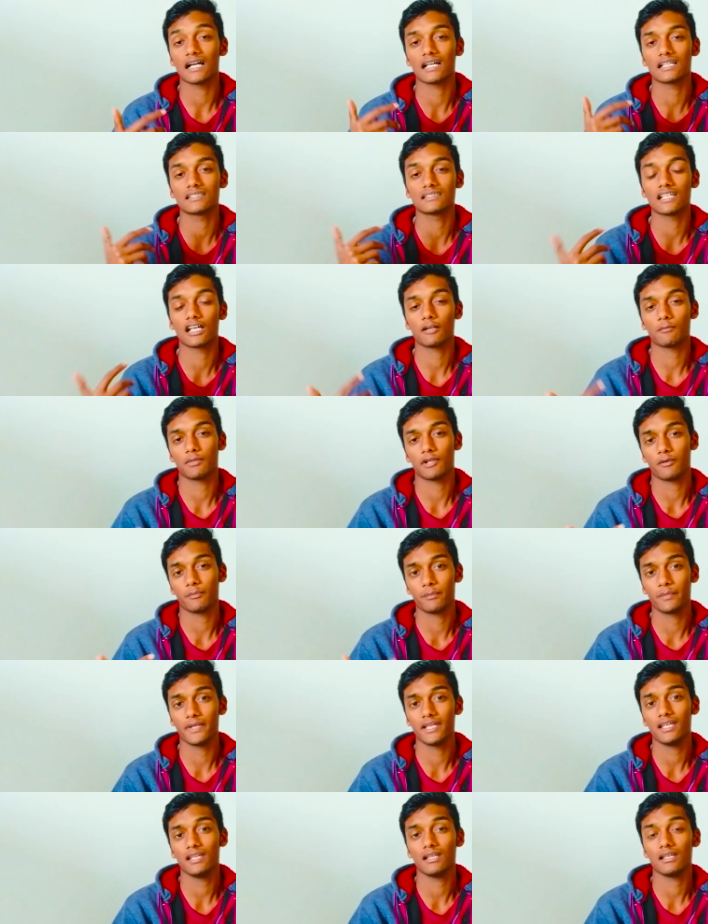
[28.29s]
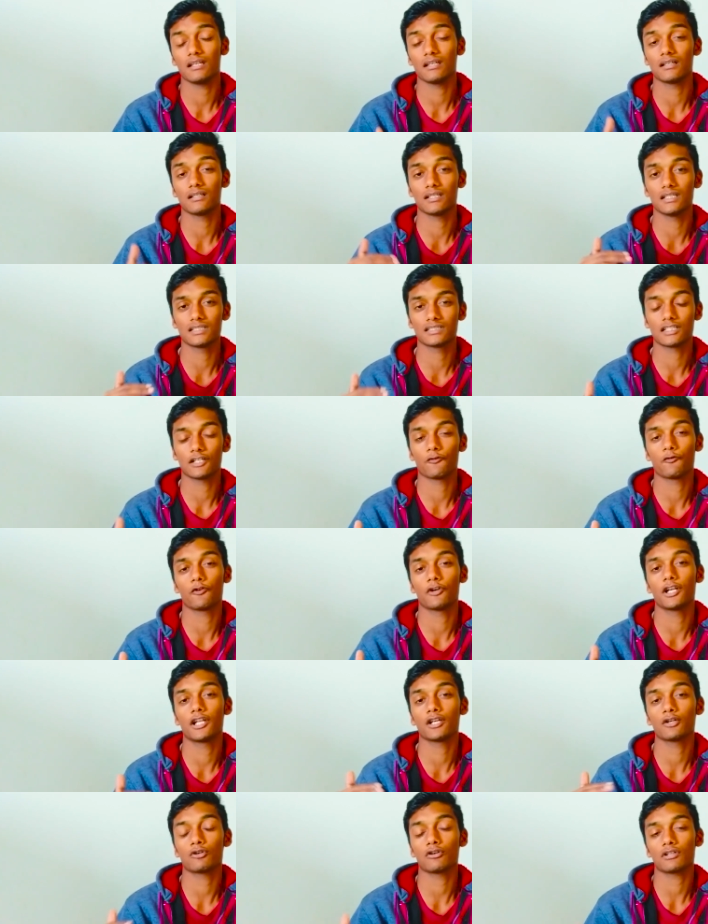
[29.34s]
आधार पर भी इसके
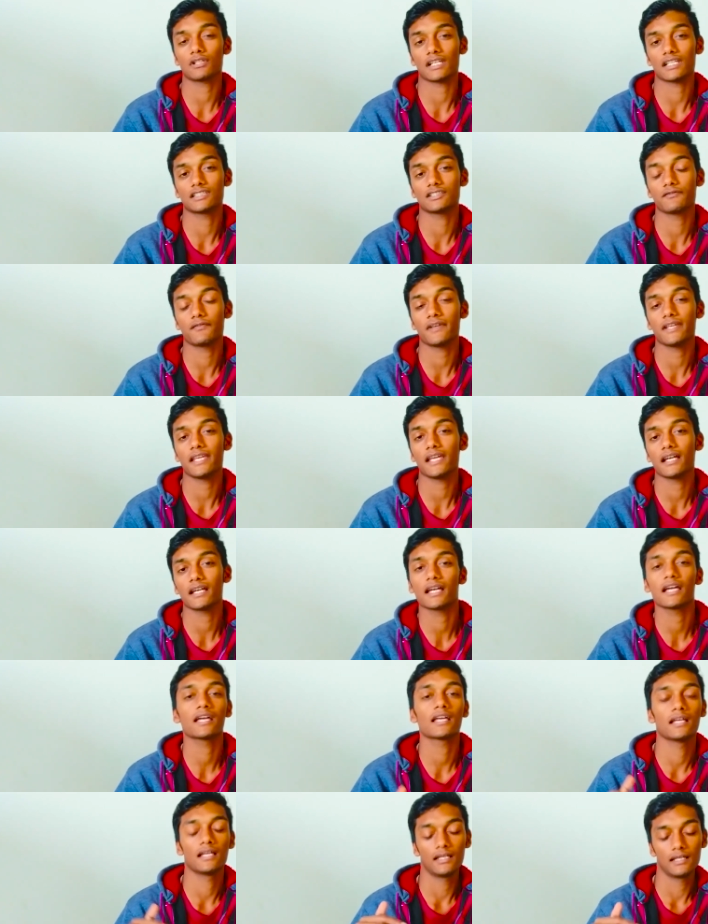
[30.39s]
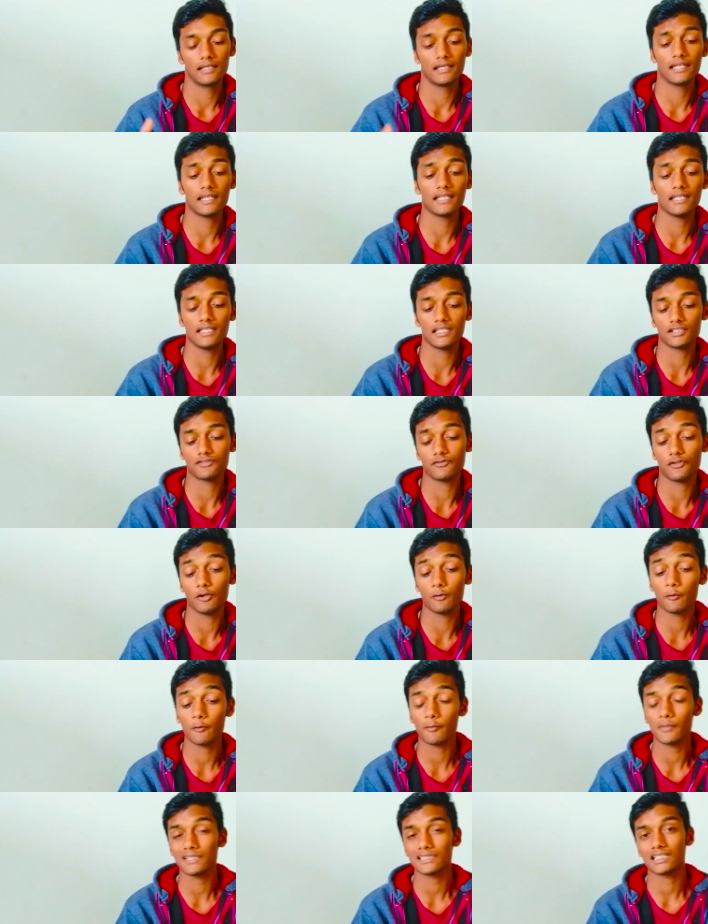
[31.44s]
फोल्डिंग को क्लासीफाई किया गया है लेकिन इस
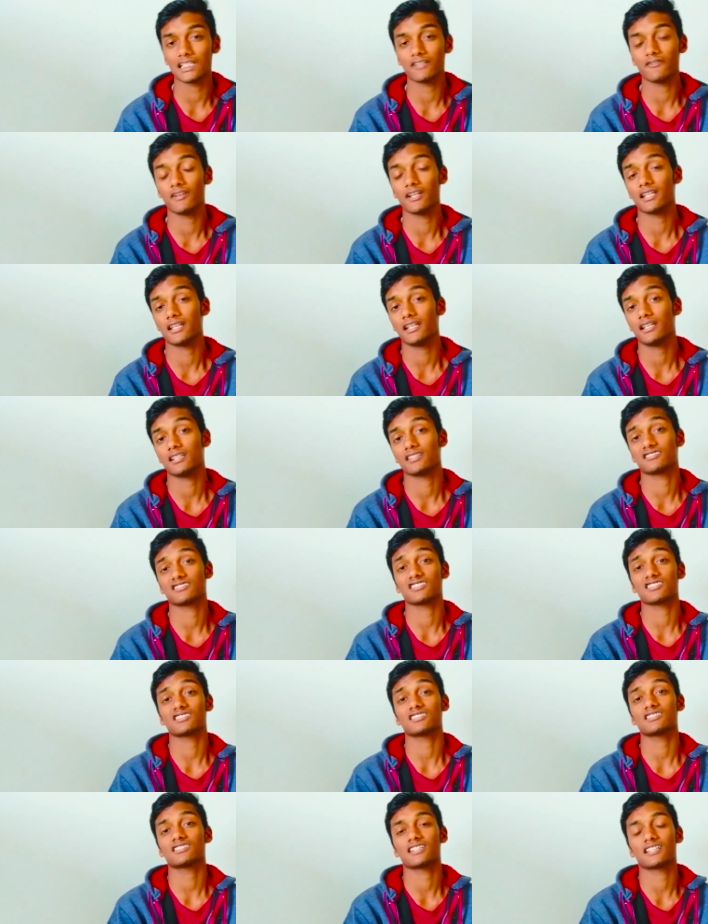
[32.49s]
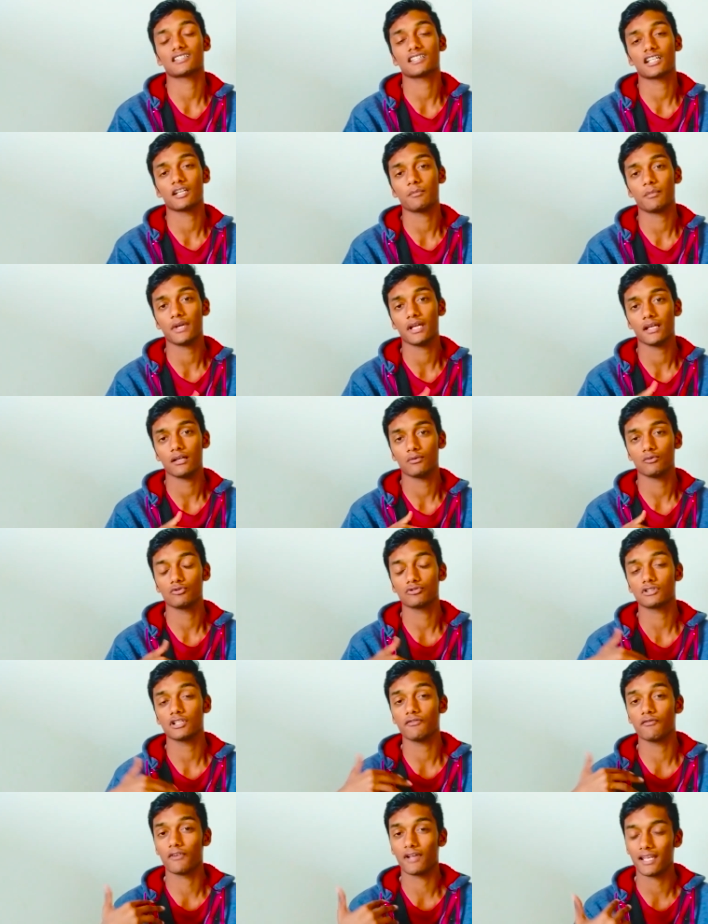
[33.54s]
वीडियो में बात करने वाले कि कंस्ट्रक्शन सेक्टर में
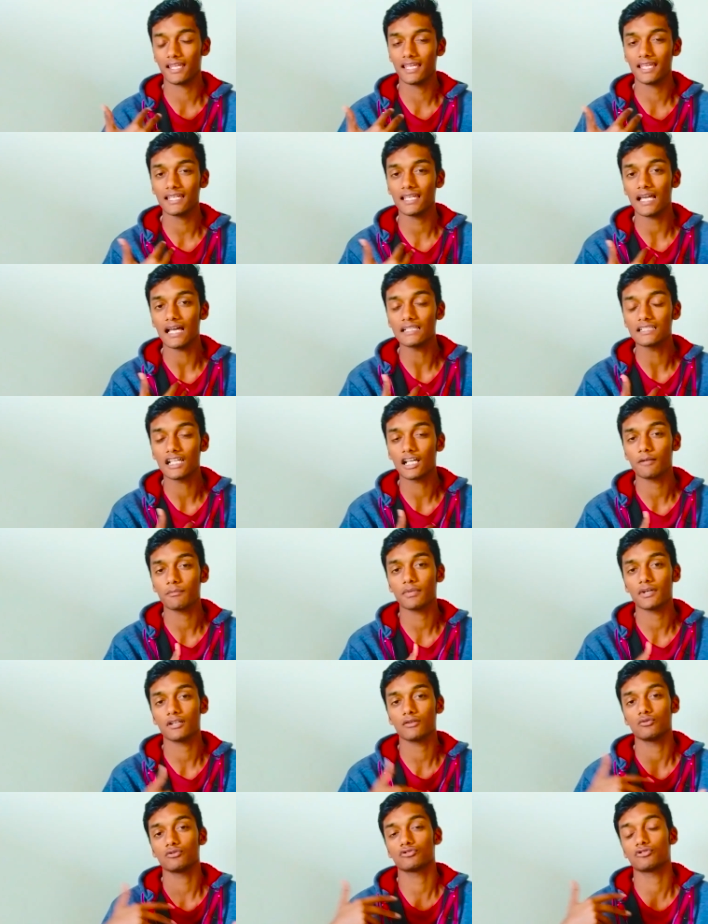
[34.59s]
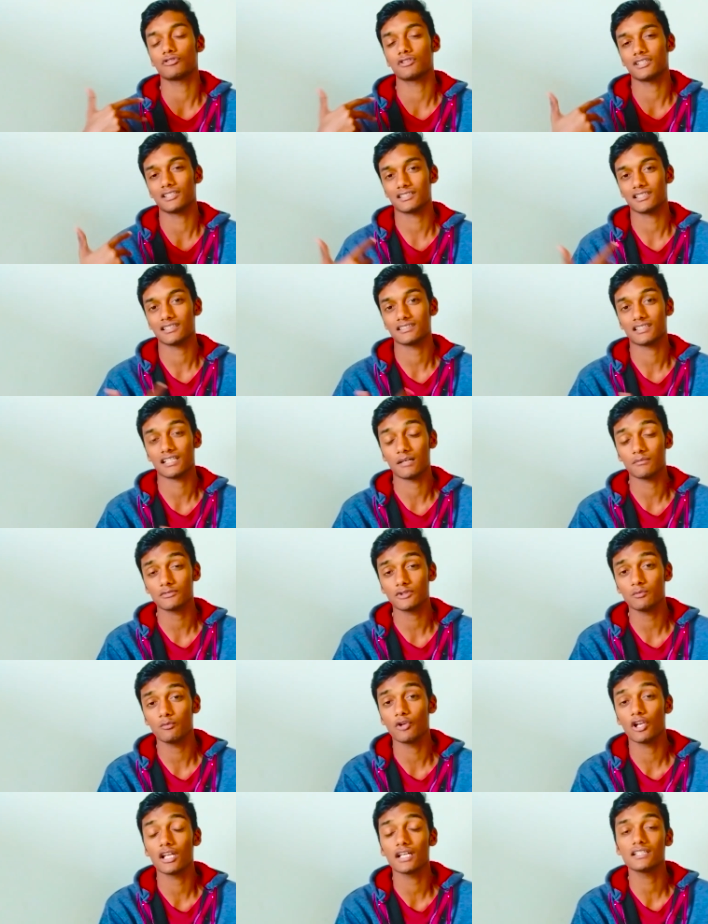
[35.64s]
उसके वर्किंग के आधार पर उसको किस किस नाम
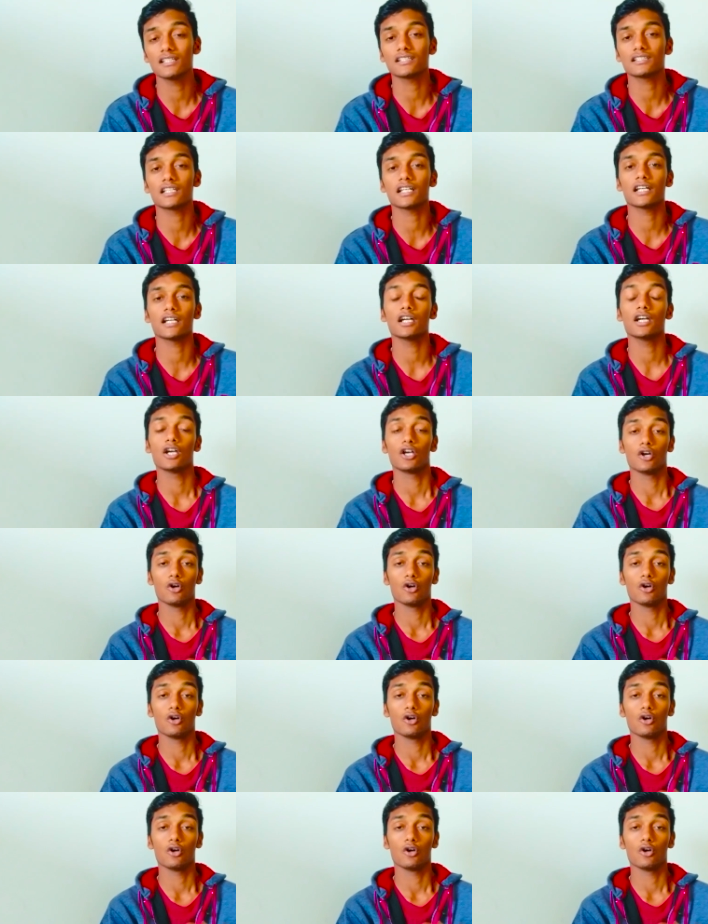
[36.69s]
से बुलाया जाता है